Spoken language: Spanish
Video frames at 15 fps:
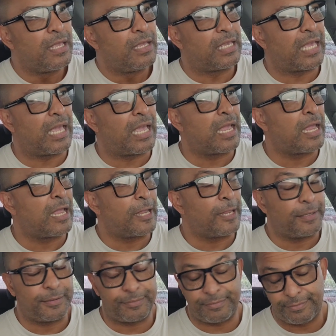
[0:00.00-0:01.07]
que
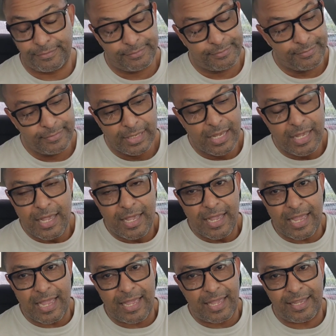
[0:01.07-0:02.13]

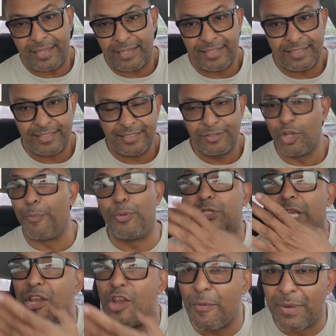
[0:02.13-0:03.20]
eh, no
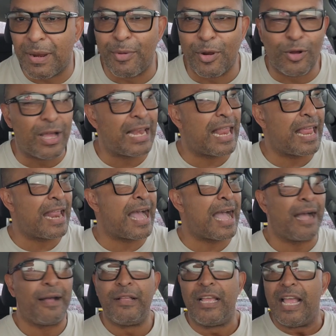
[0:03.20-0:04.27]
puse el nombre, pero él
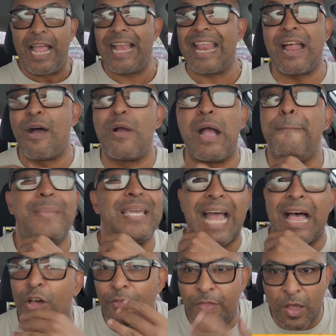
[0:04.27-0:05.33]
era, él era un
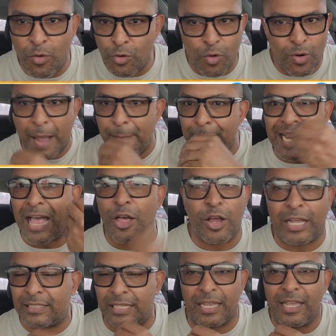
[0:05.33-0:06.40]
admirador de uno, un admirador
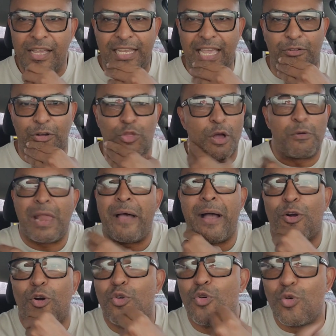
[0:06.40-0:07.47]
que, se, que cuando hablaba
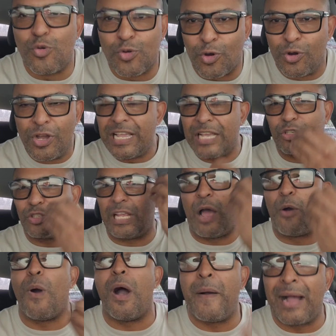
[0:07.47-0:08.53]
con uno y eso se la
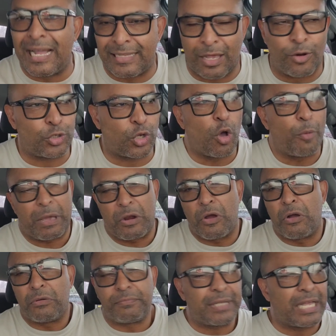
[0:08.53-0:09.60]
aguaban hasta los ojos,
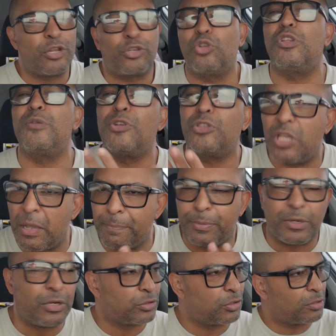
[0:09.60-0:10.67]
pero en los últimos tiempos,
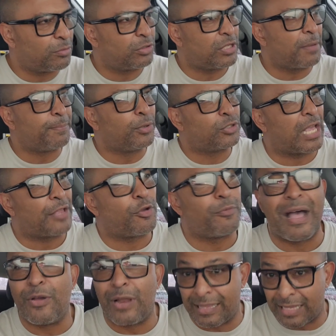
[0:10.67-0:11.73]
en los últimos tiempos se ha
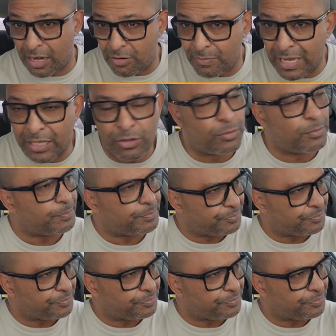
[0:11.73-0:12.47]
tomado el atrevimiento